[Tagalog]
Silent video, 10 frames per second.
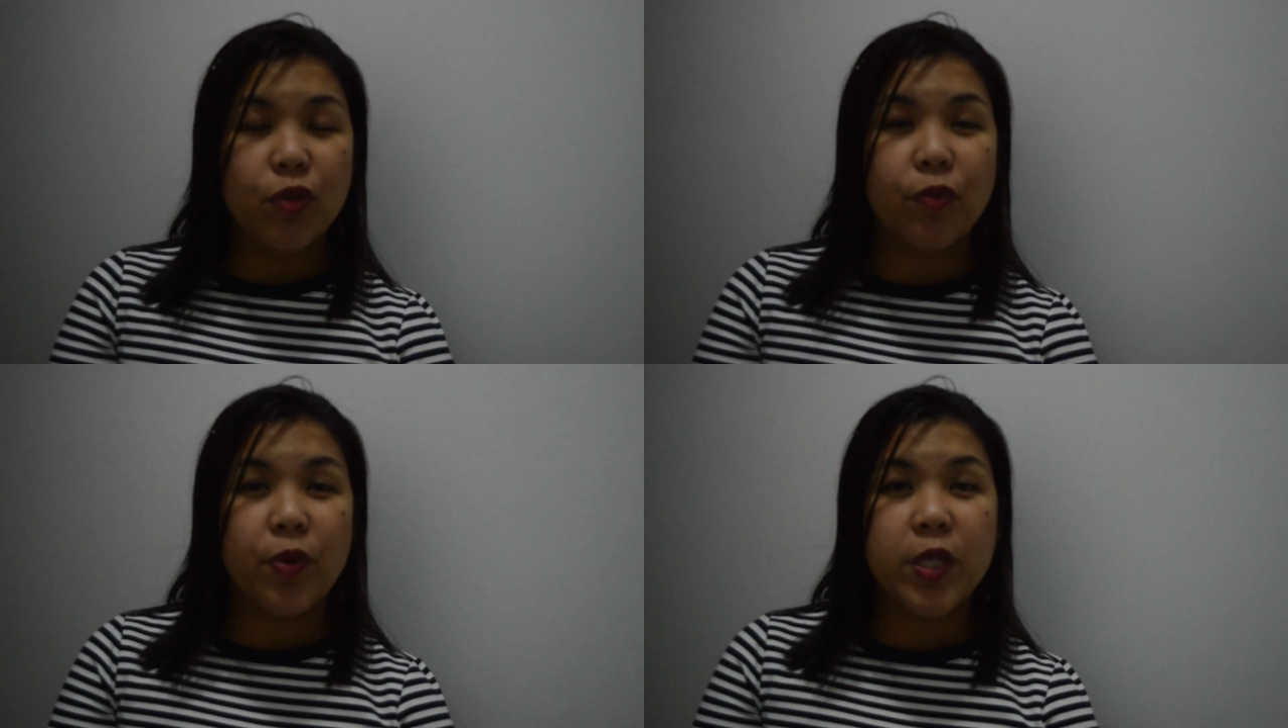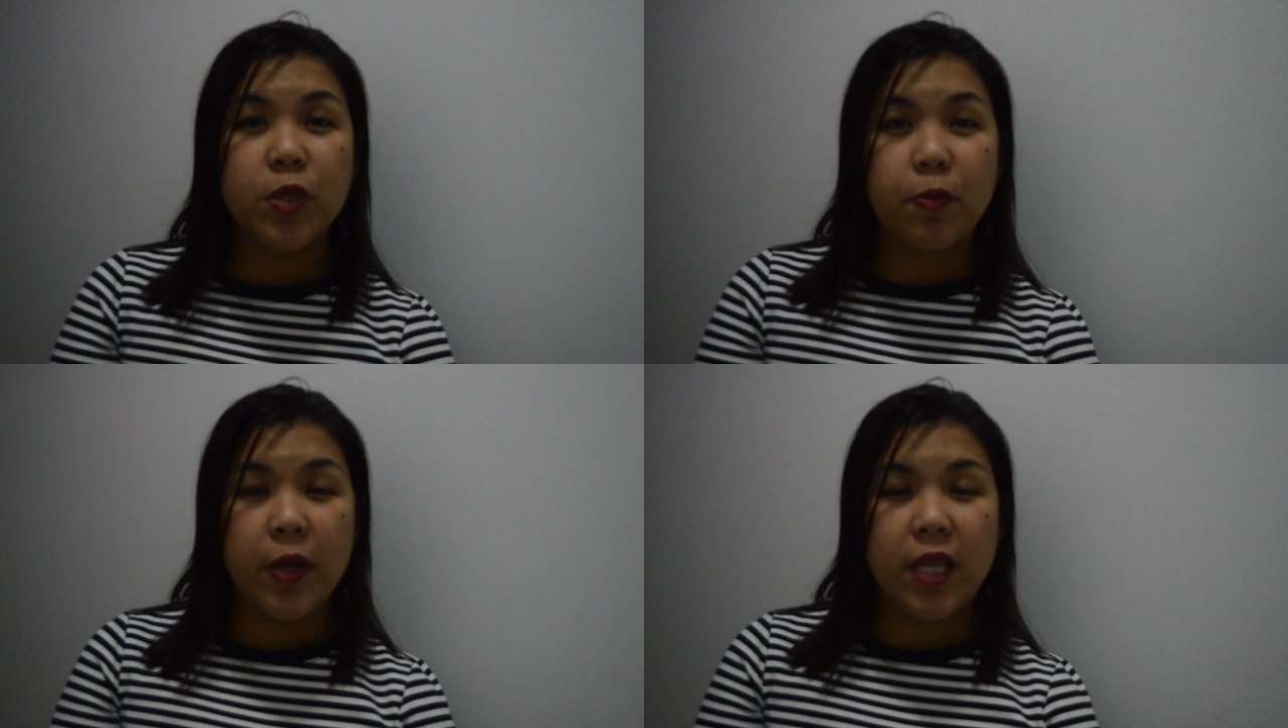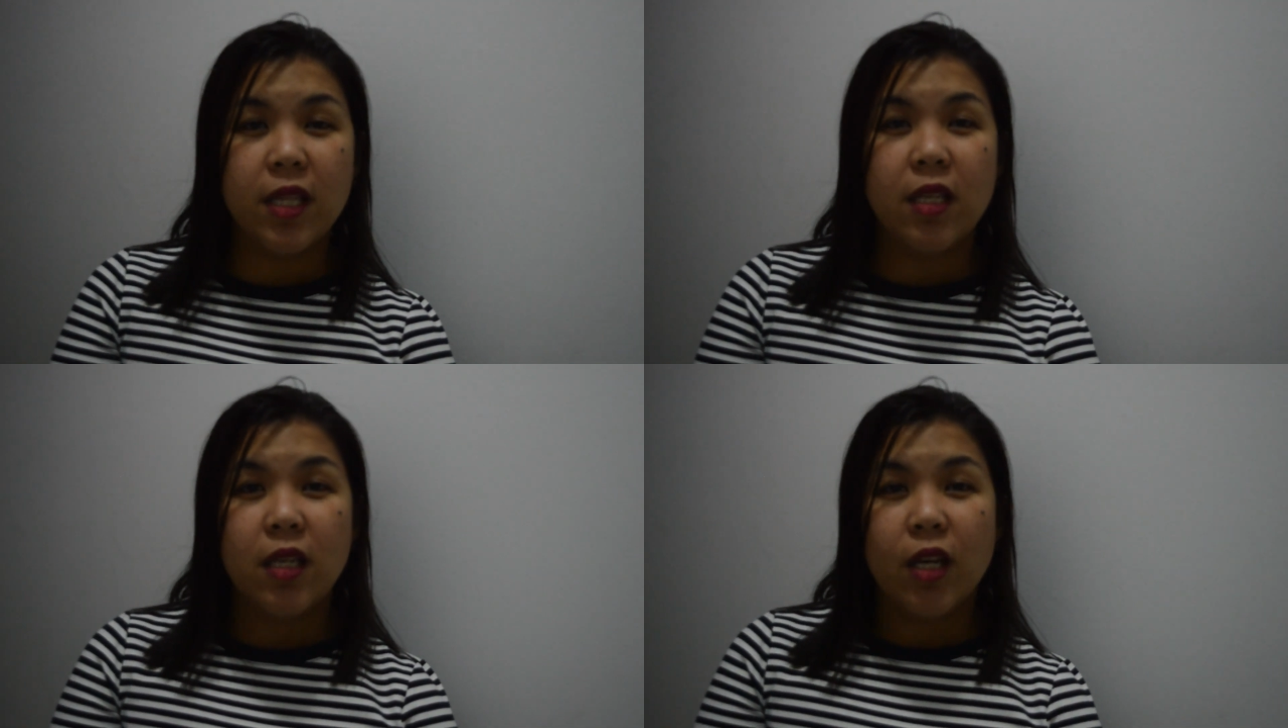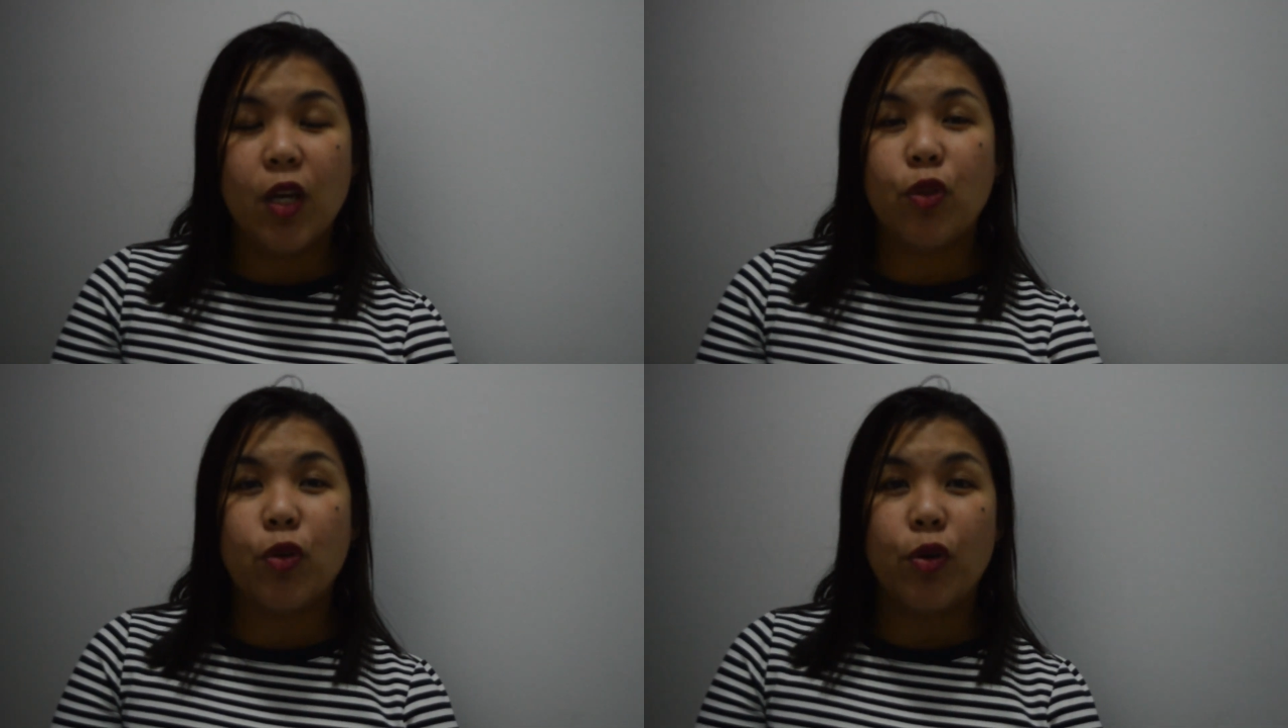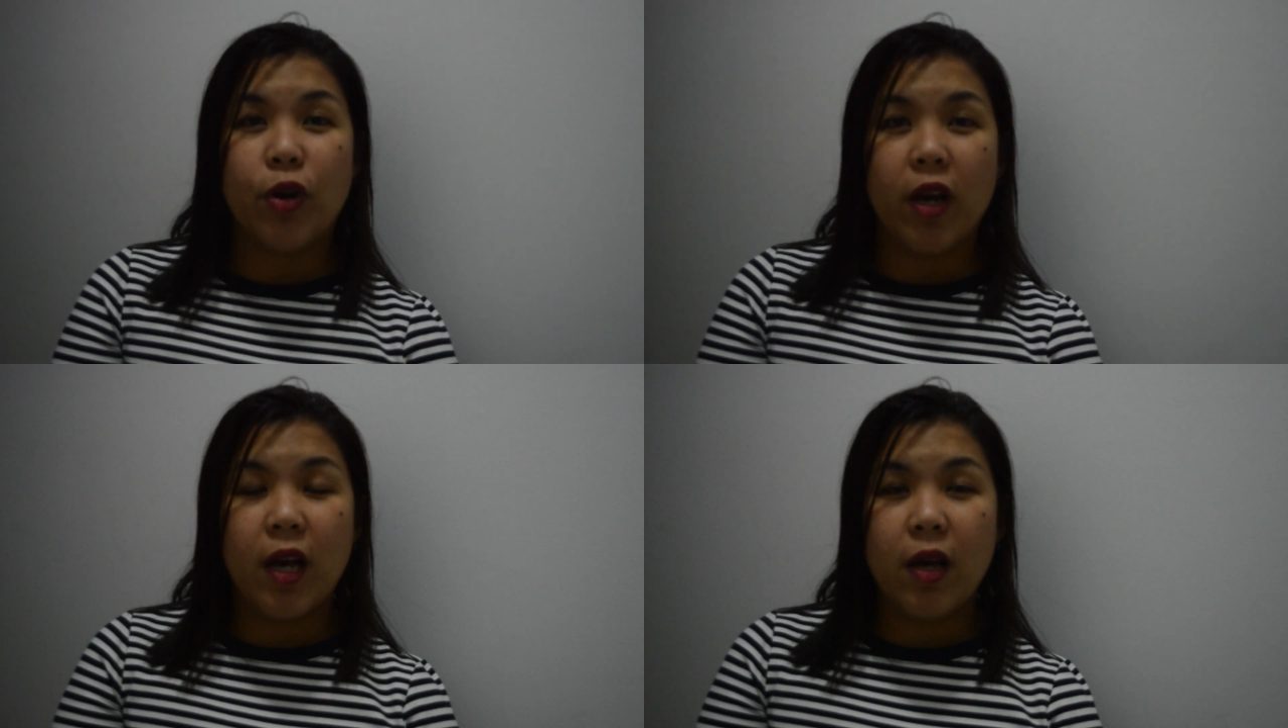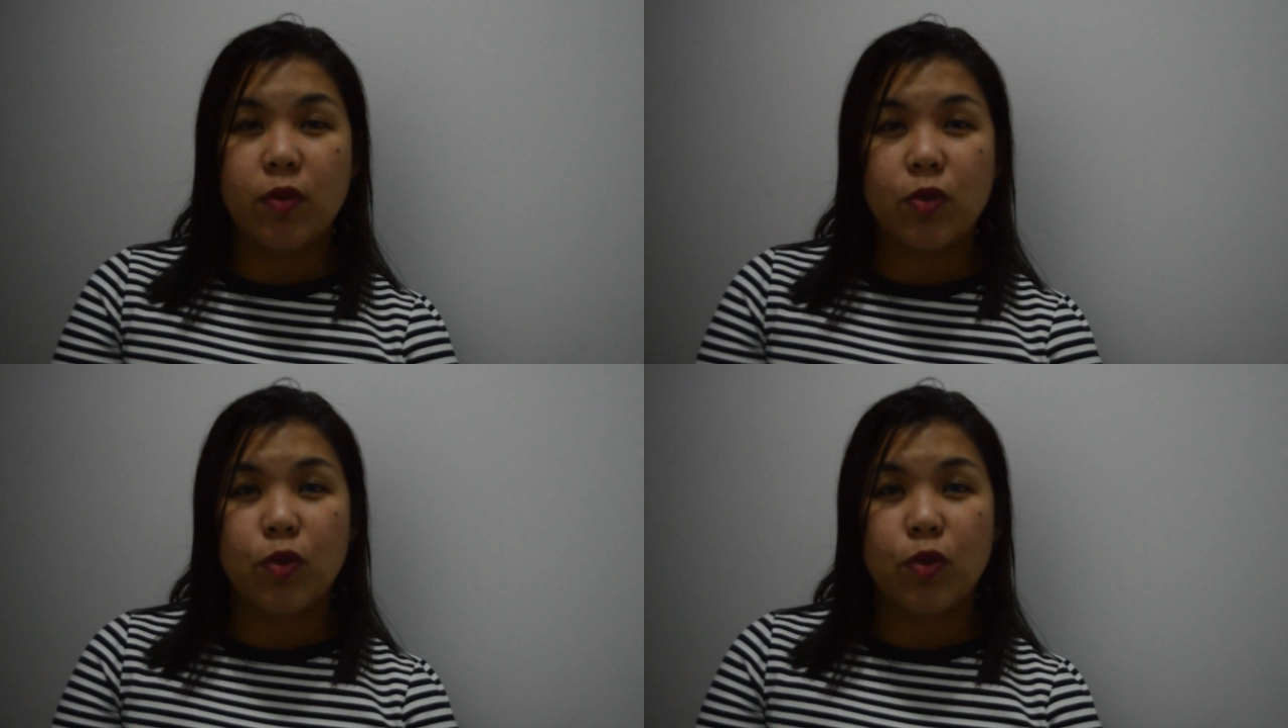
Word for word: na yung first PIN into your account.